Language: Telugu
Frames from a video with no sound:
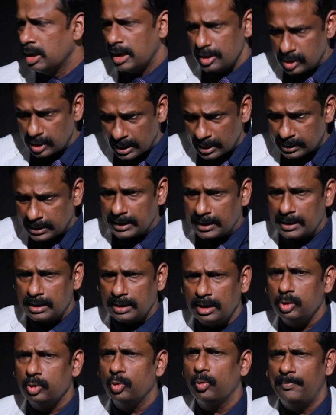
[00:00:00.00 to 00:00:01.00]
ఎందుకంటే
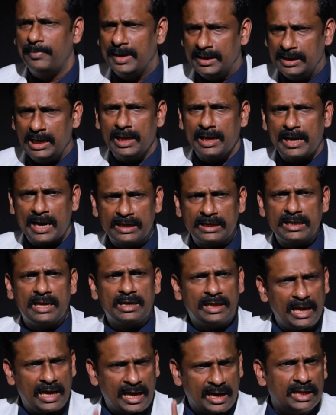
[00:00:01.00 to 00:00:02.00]
కనుక నువ్వు బిడ్డలు
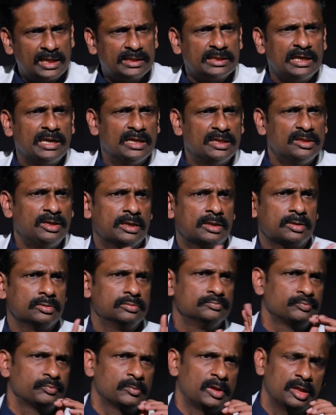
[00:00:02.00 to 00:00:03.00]
కంటానికే అర్హత లేదు నీకు
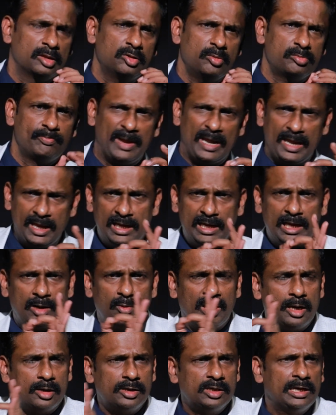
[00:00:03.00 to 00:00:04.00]
ఏదో
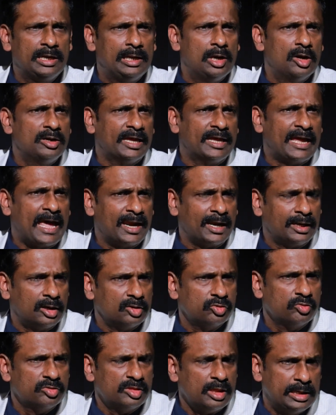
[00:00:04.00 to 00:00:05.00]
భయంకరమైనట్టు నీలాంటి
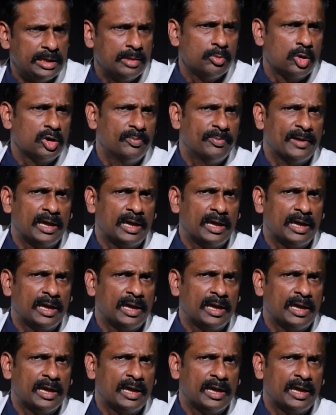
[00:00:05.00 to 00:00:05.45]
క్యారెక్టర్ చూసే నీ మొగుడు